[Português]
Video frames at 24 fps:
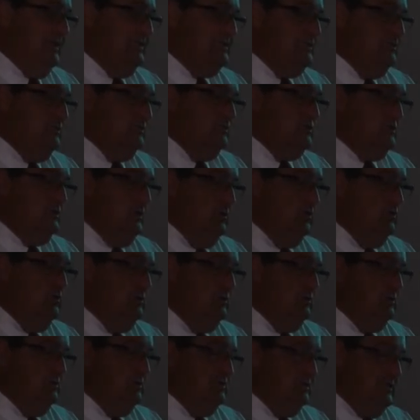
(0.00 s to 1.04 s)
elas não são
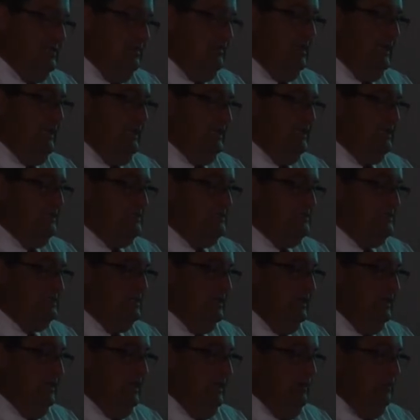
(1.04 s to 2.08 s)
semelhantes.
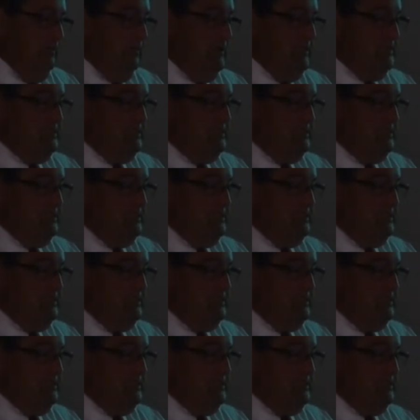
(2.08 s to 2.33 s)
Por